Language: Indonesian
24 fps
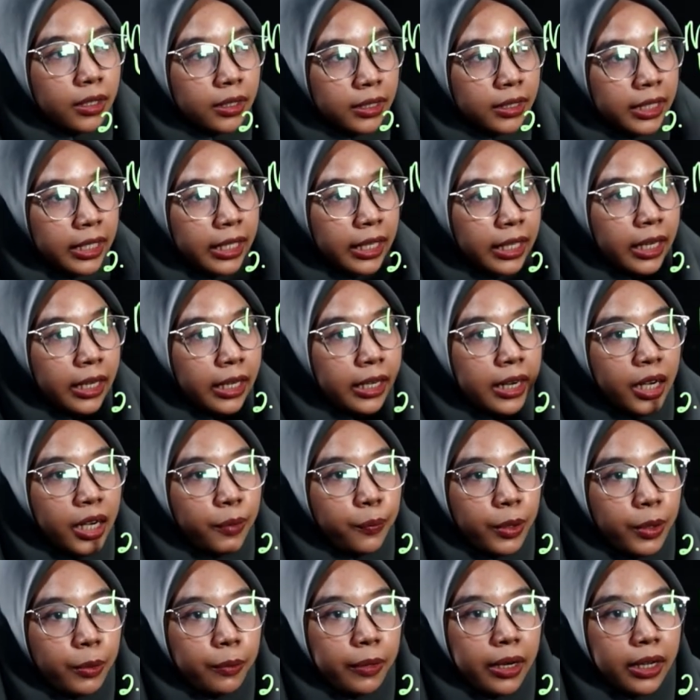ciri dari
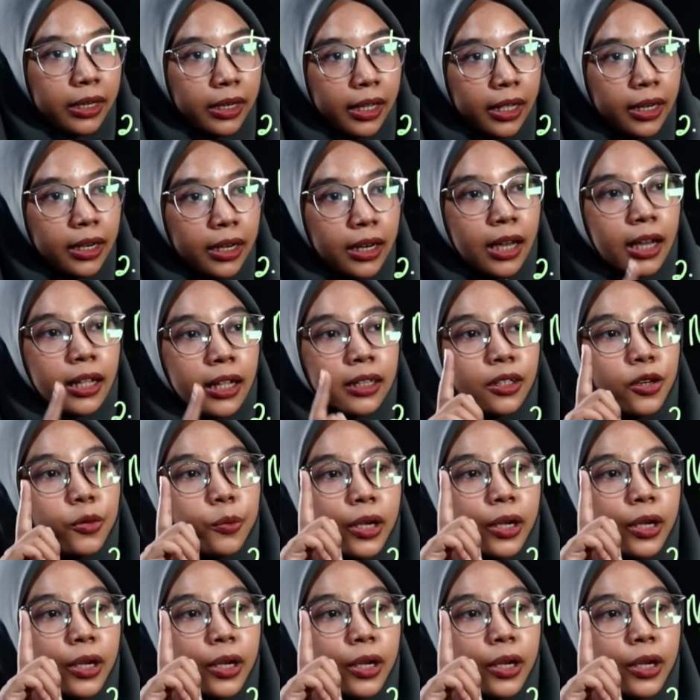permanen atau